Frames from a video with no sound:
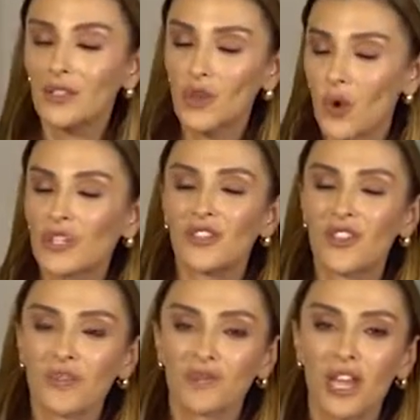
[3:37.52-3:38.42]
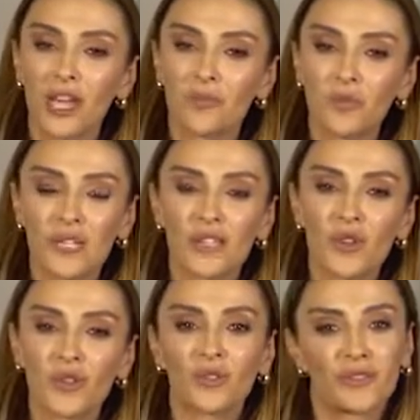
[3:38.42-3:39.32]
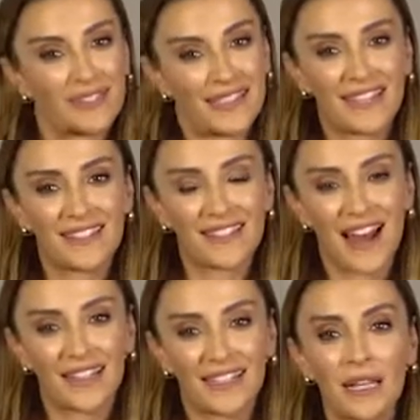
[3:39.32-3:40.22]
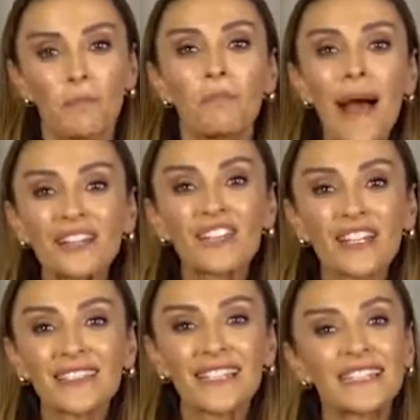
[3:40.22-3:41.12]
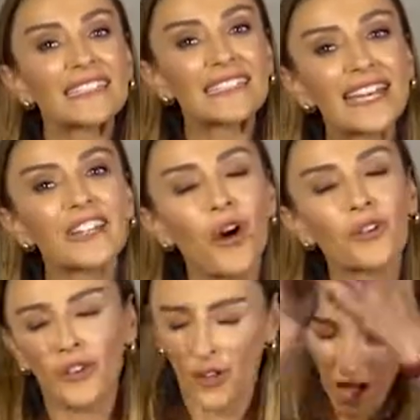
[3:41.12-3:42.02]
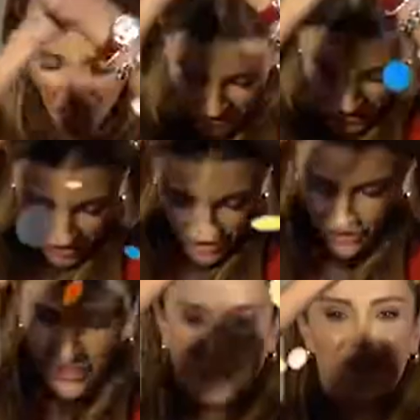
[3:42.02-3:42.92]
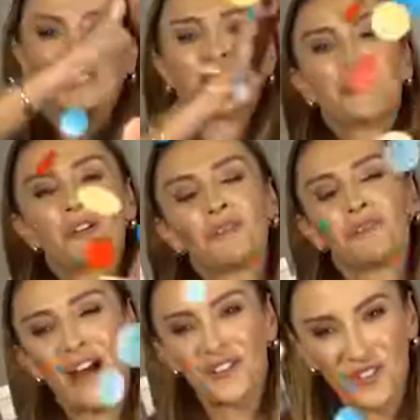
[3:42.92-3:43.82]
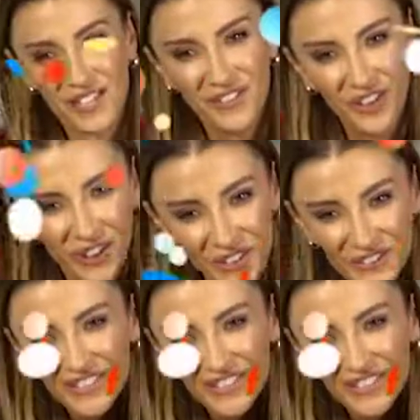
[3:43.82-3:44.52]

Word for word: söyleyeceğim şey bu sezonun yeni trendi. Bel çantaları geri döndü. Alkış. Ben çok seviyorum.